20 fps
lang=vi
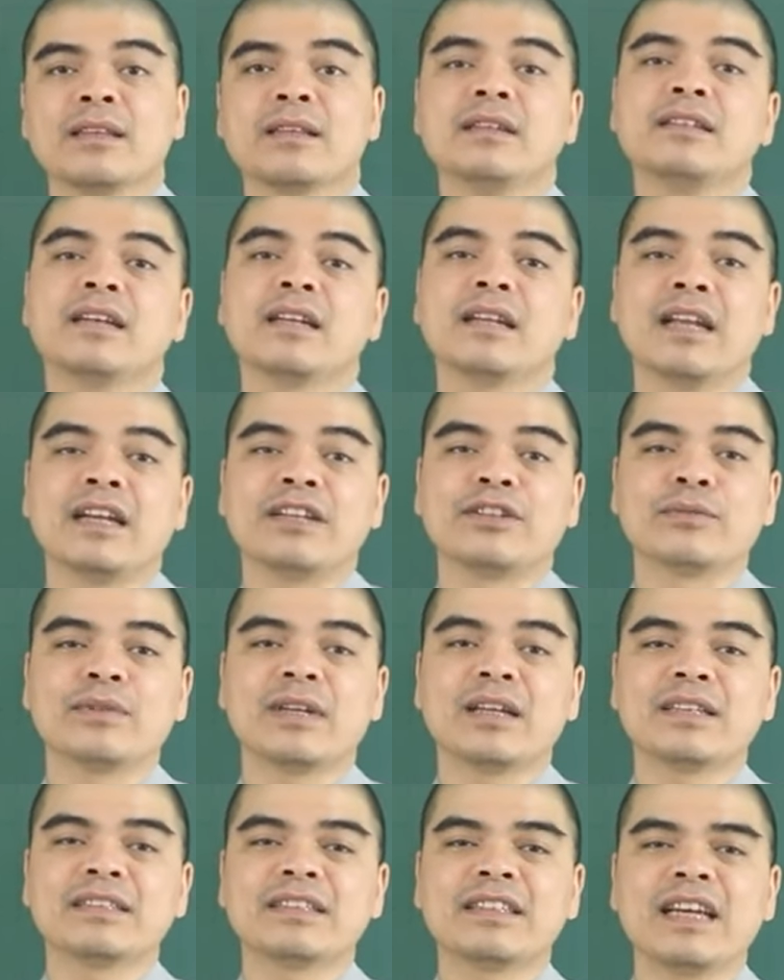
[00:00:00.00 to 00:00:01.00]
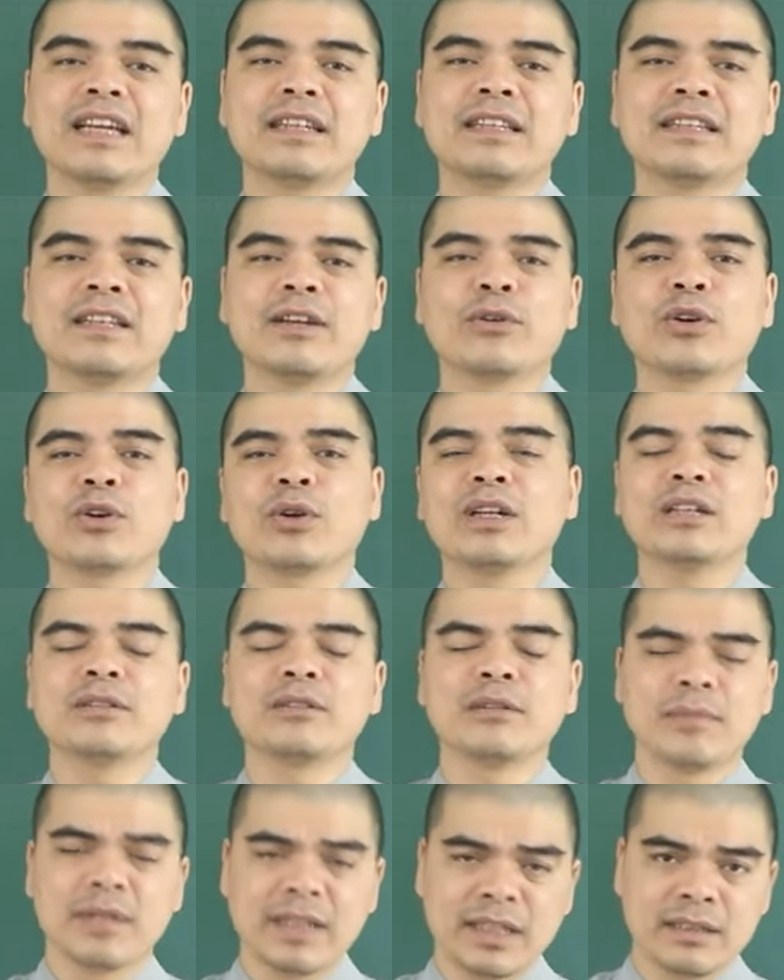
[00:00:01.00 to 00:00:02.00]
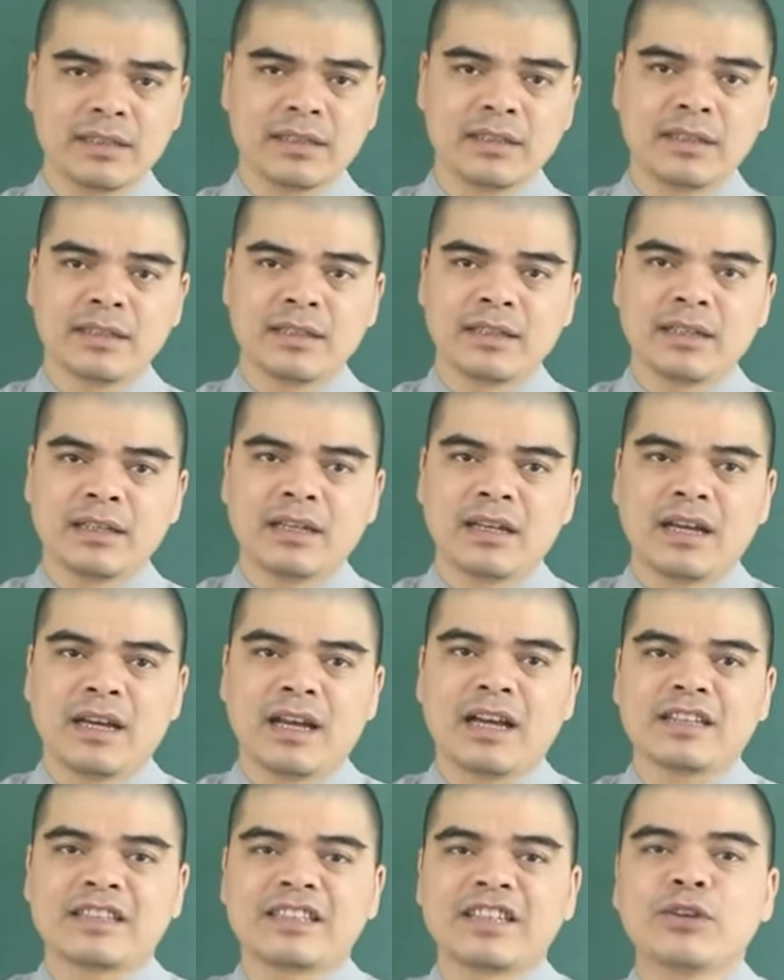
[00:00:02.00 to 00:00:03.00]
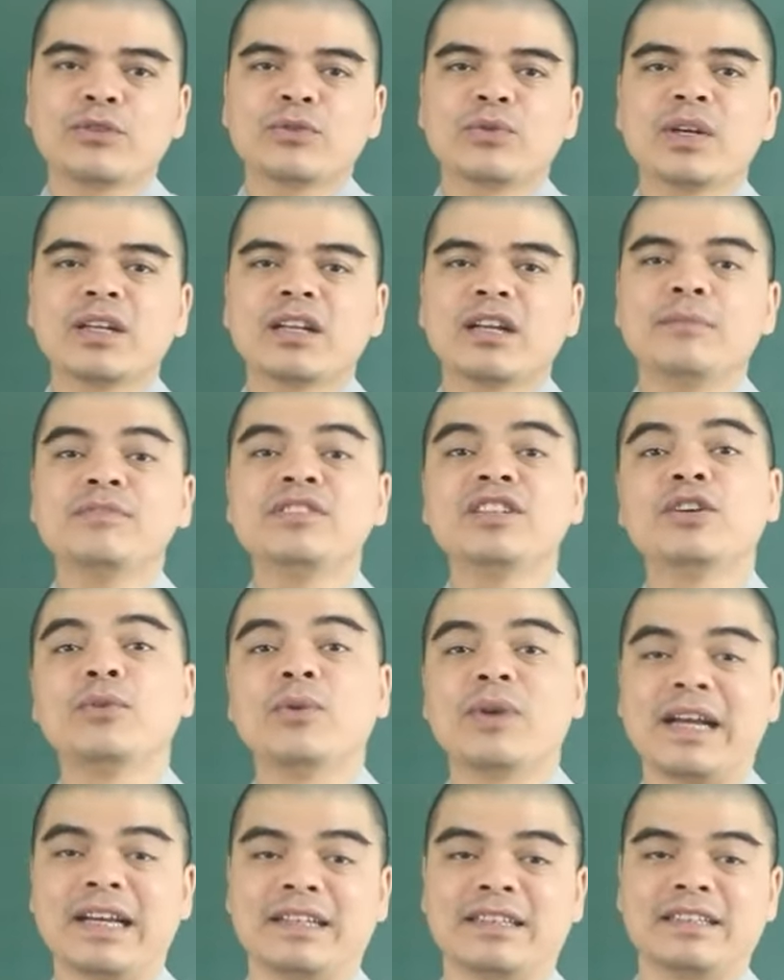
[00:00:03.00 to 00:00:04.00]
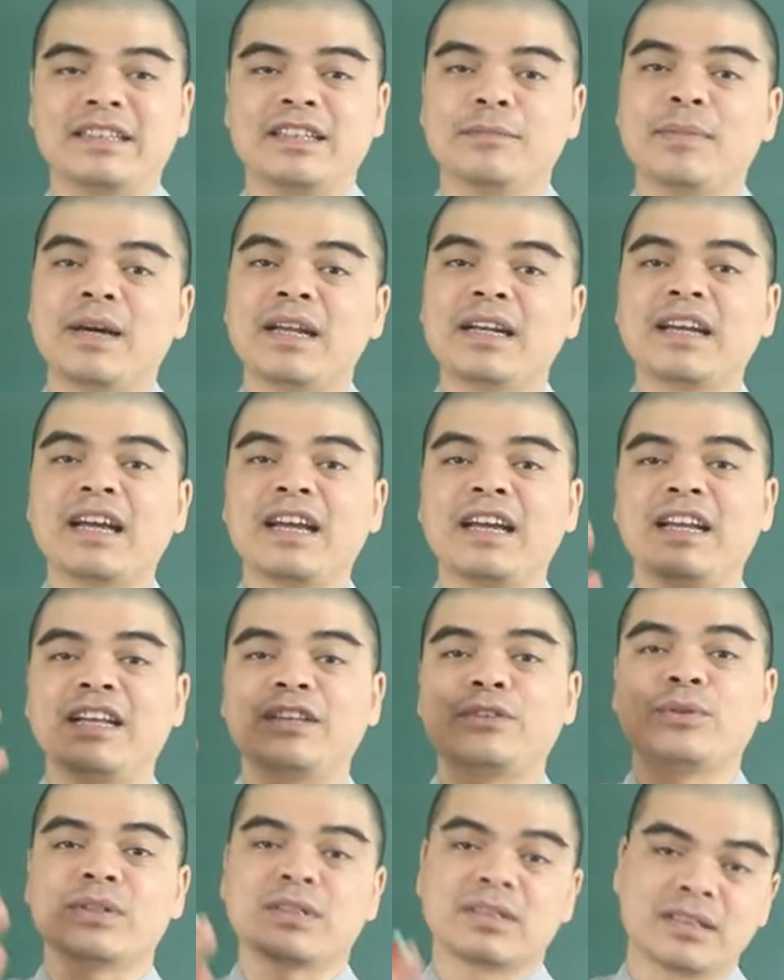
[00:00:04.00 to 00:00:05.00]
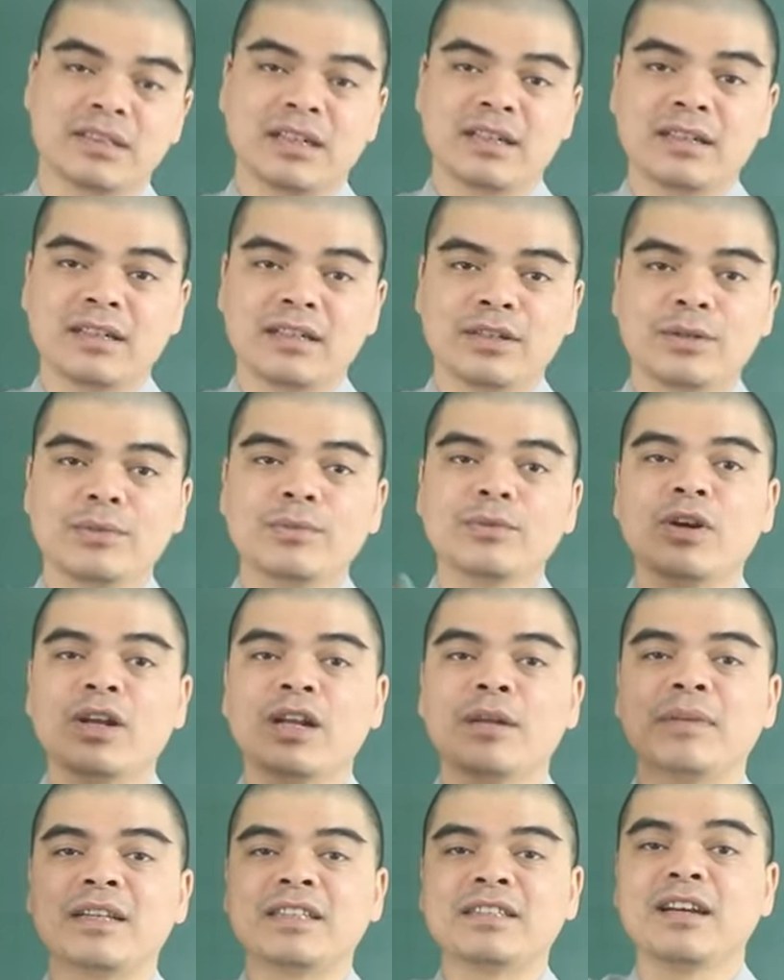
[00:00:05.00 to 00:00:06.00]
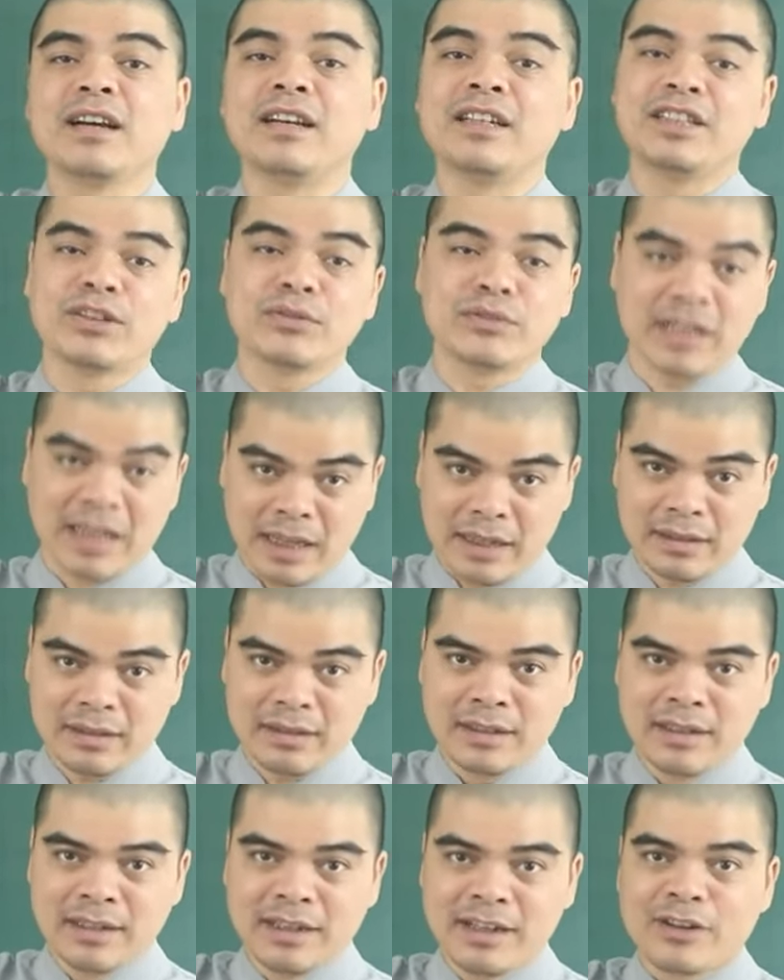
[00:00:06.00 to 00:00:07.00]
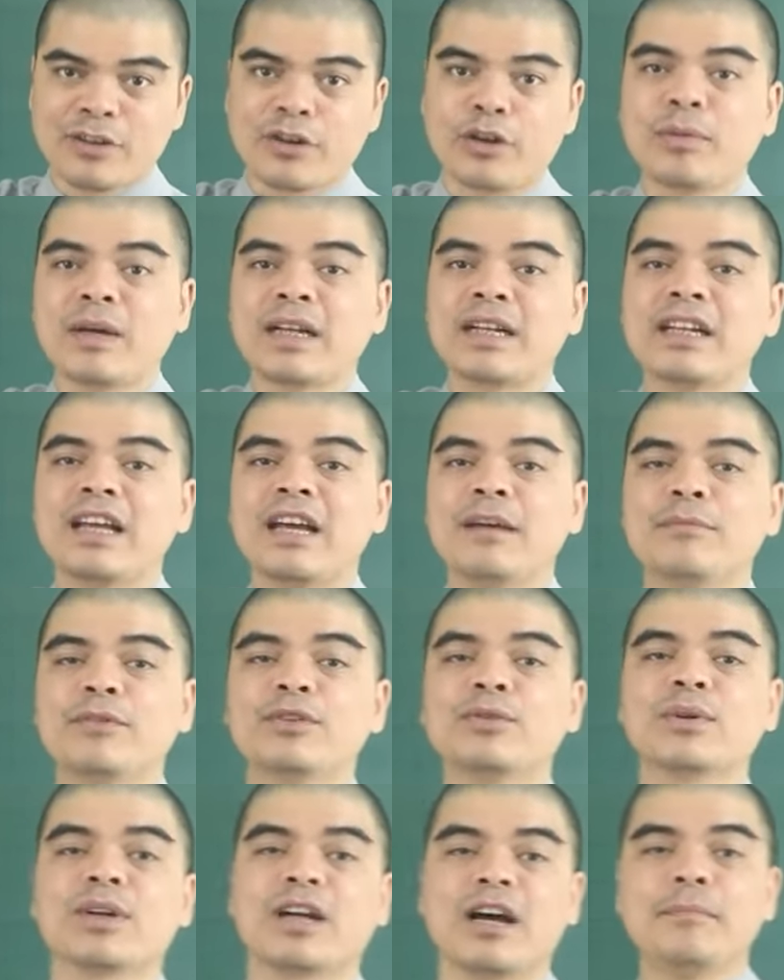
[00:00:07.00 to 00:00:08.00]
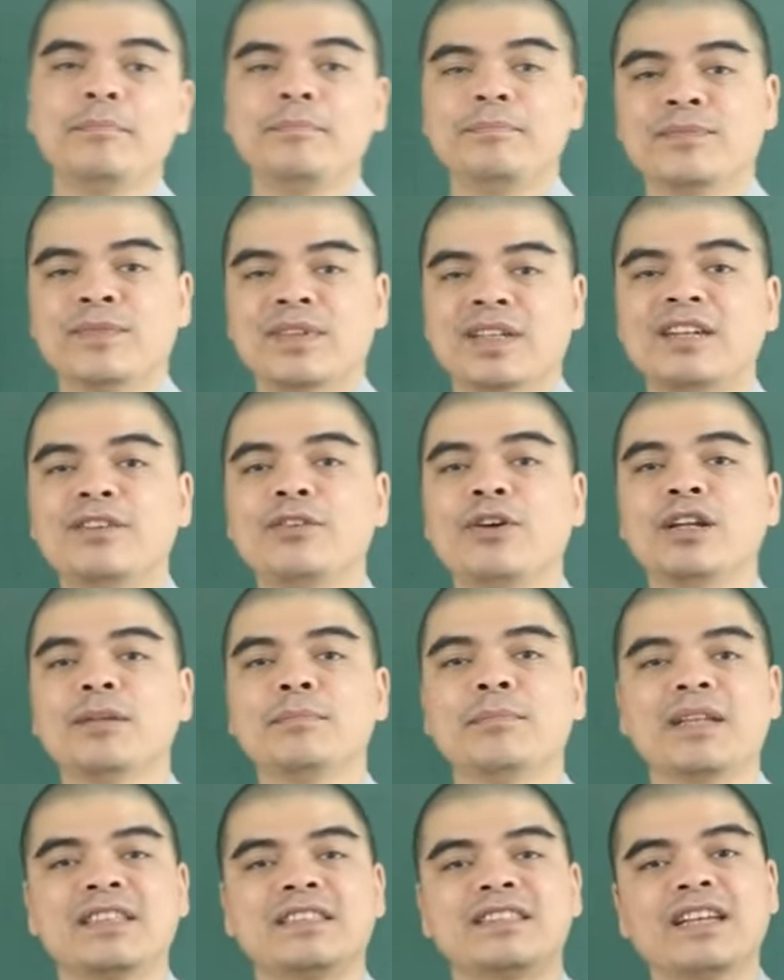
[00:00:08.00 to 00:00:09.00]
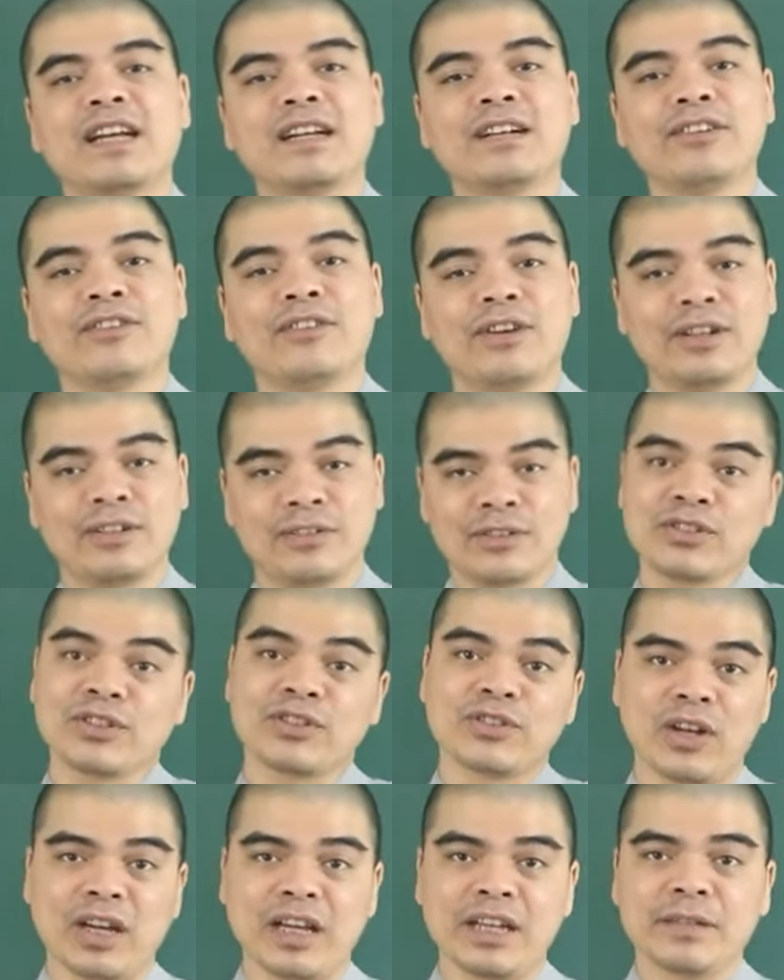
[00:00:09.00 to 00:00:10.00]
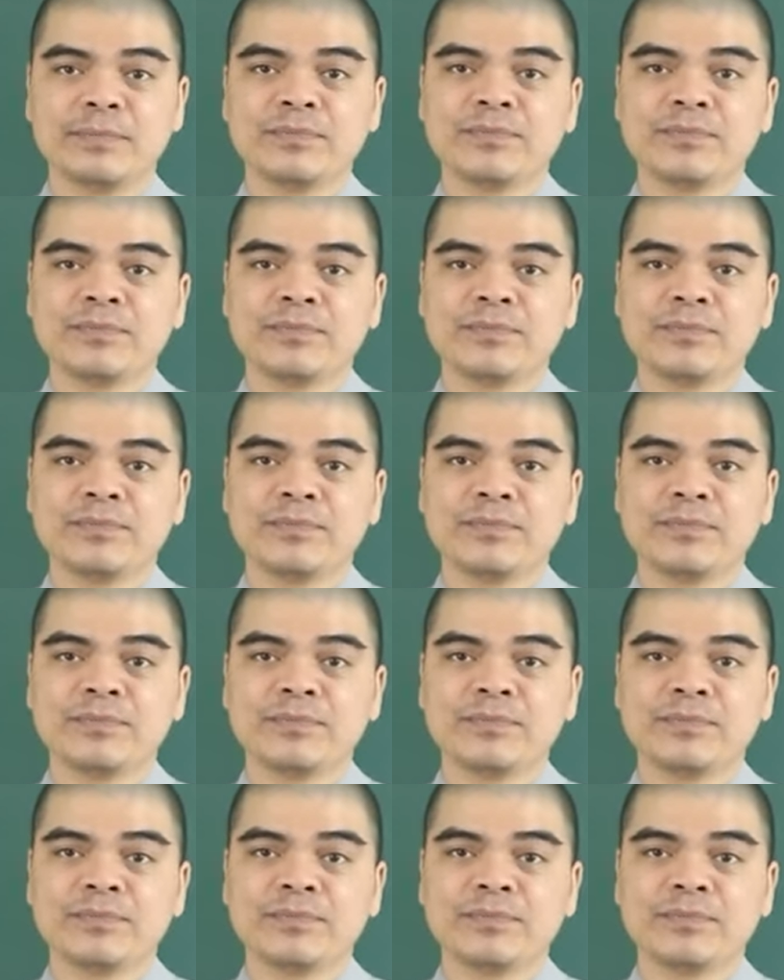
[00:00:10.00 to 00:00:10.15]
Thứ nhất là chúng ta xét theo cái con niệm tâm linh. À, theo thuyết âm dương ngũ hành thì ban ngày là thuộc dương, lúc đó là mặt trời chiếu sáng. Còn ban đêm nó thuộc âm, khi đó thì mặt trăng nó nó soi rọi.